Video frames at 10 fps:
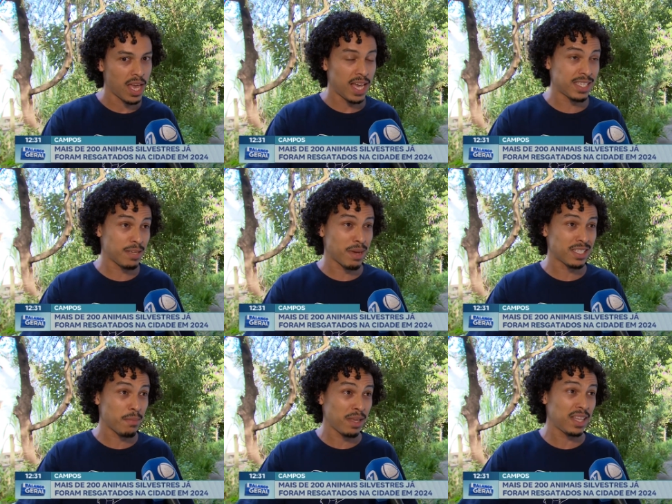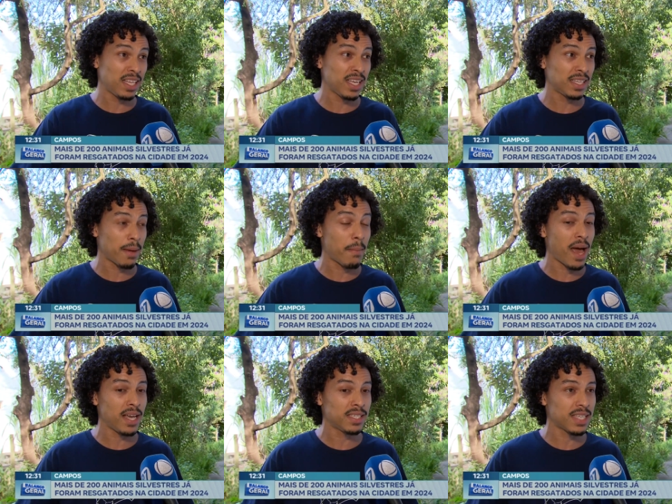esses animais também tendem a estar
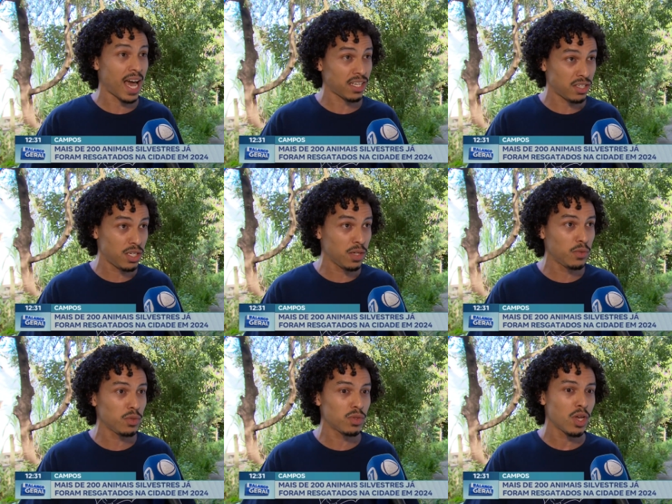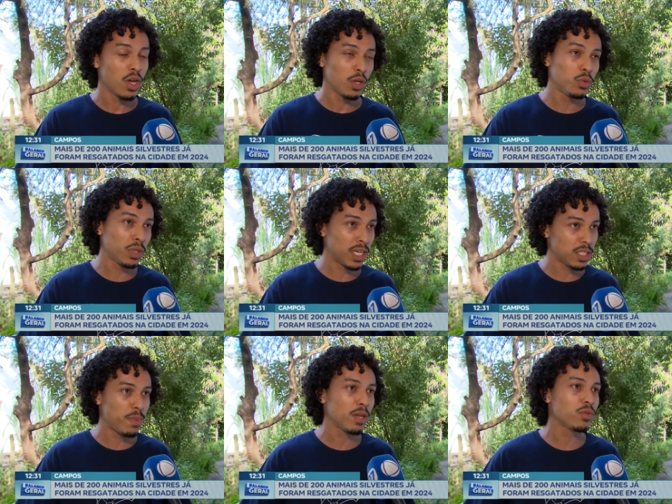mais ativos
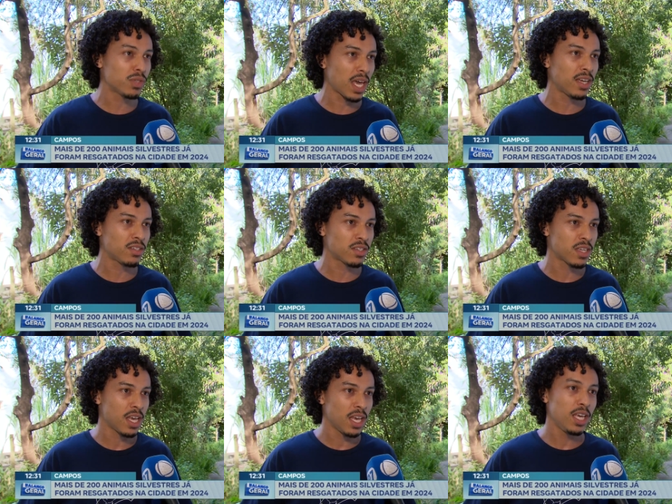durante períodos quentes.